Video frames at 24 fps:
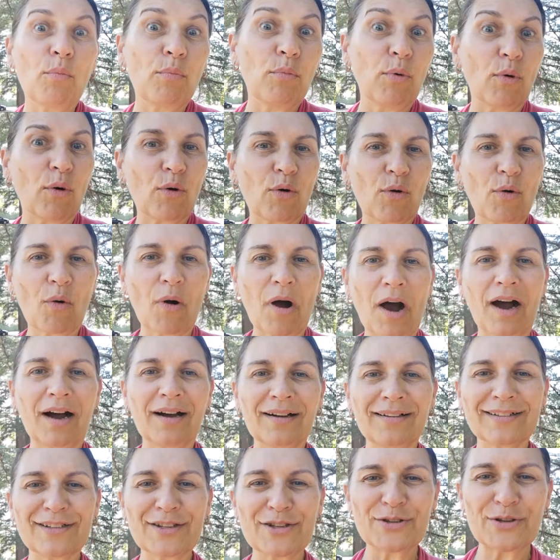
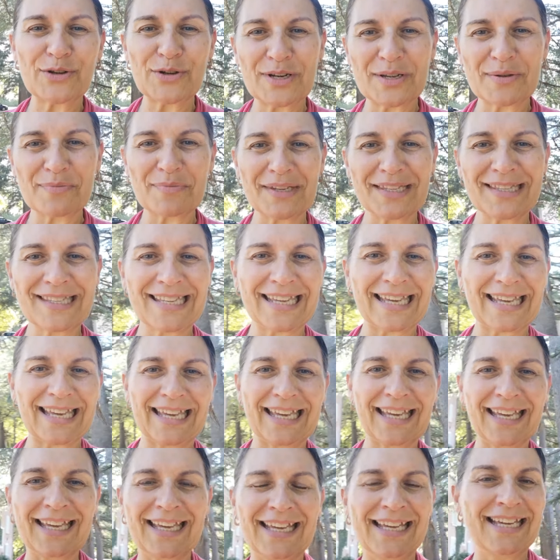pourquoi se
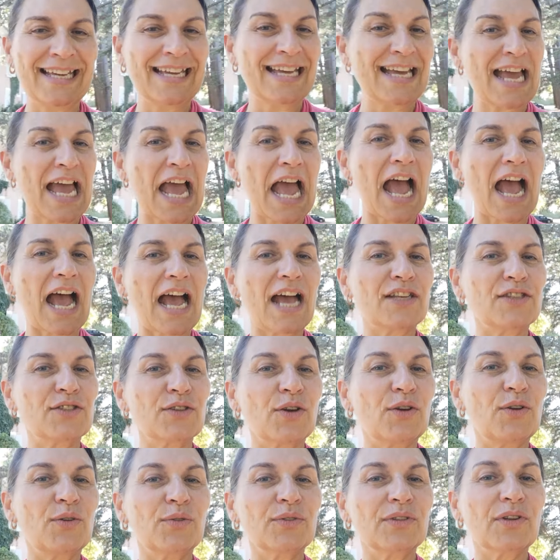limiter à ce
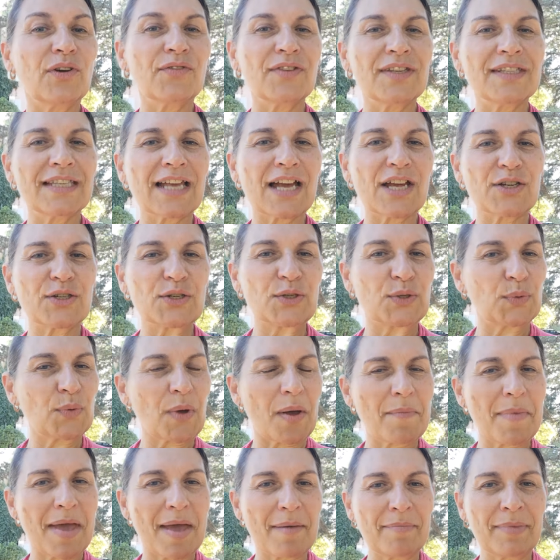que l'on envisage
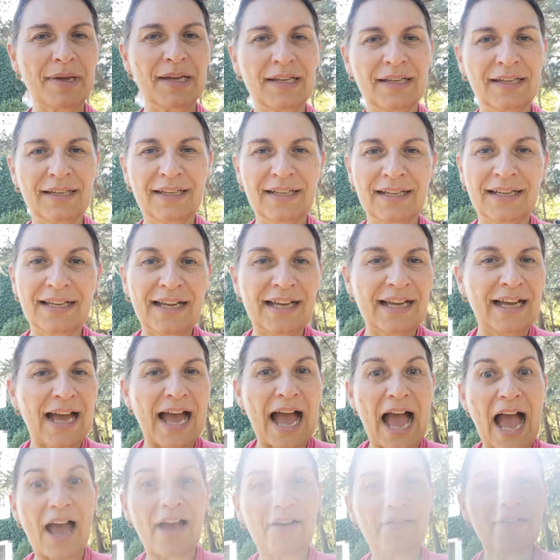soi-même
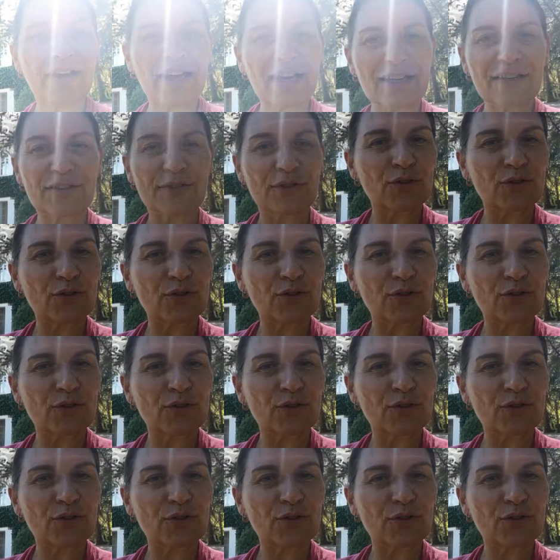avec